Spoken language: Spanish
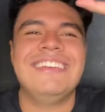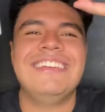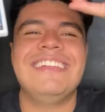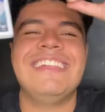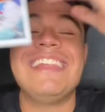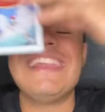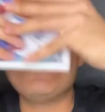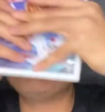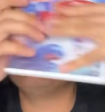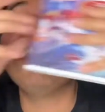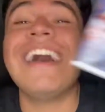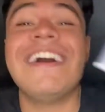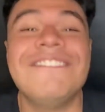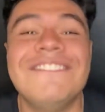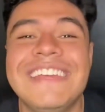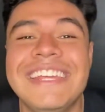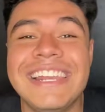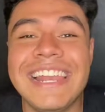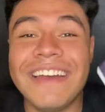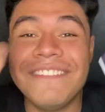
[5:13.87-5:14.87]
La
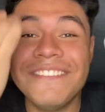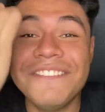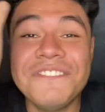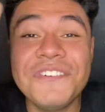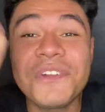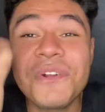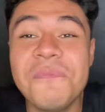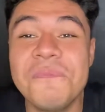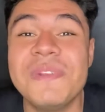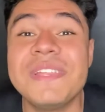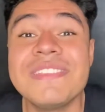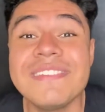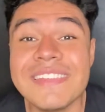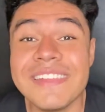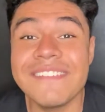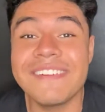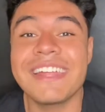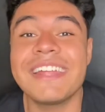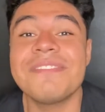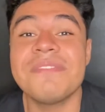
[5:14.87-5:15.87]
me la por completo y
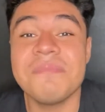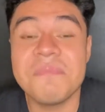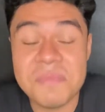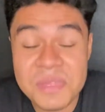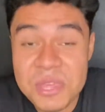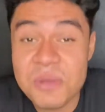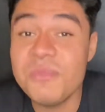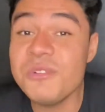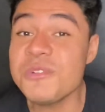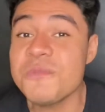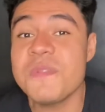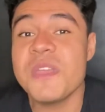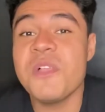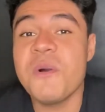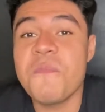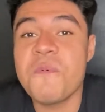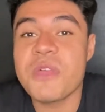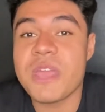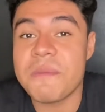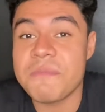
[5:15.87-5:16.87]
de verdad me dio mucho
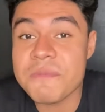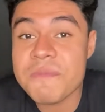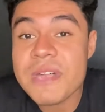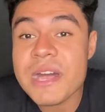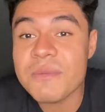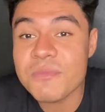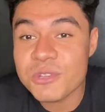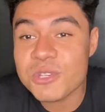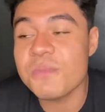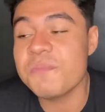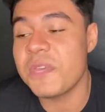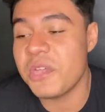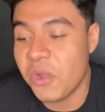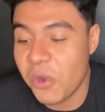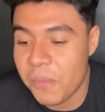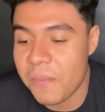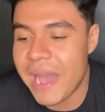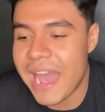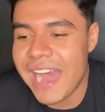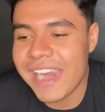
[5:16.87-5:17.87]
miedo, porque a mí me da mucho
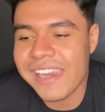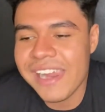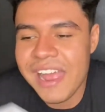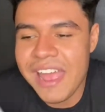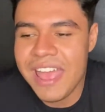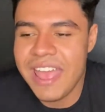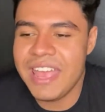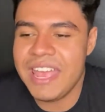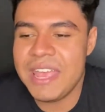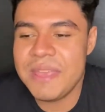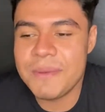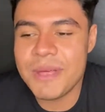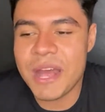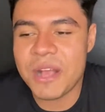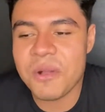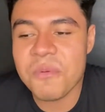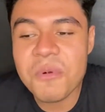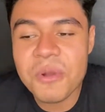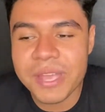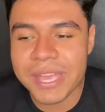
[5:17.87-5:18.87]
miedo el mar y me
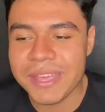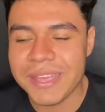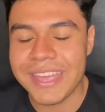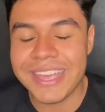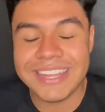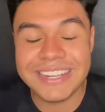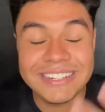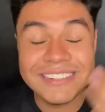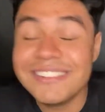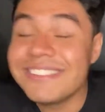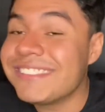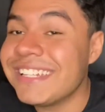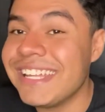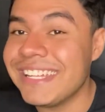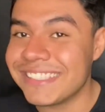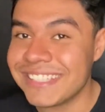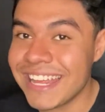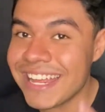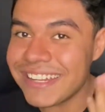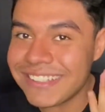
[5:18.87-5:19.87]
da como que, no sé,
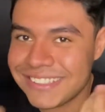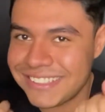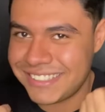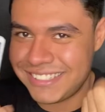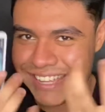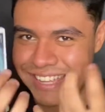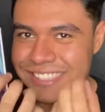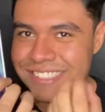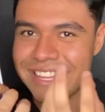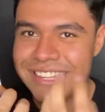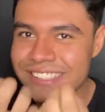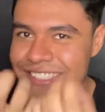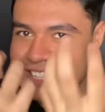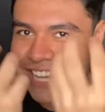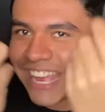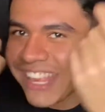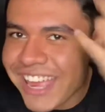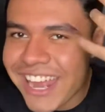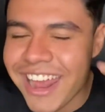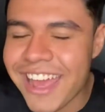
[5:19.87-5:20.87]
estas, estas
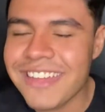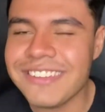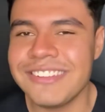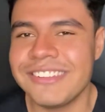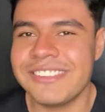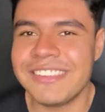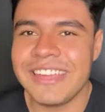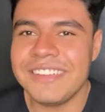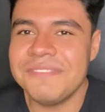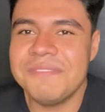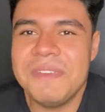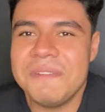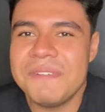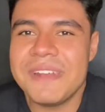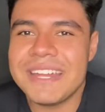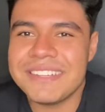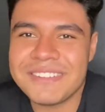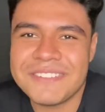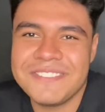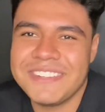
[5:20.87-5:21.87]
ñañaras y estas
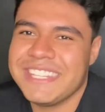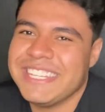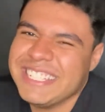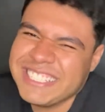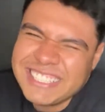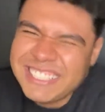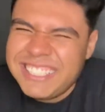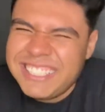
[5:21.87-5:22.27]
vibras como de...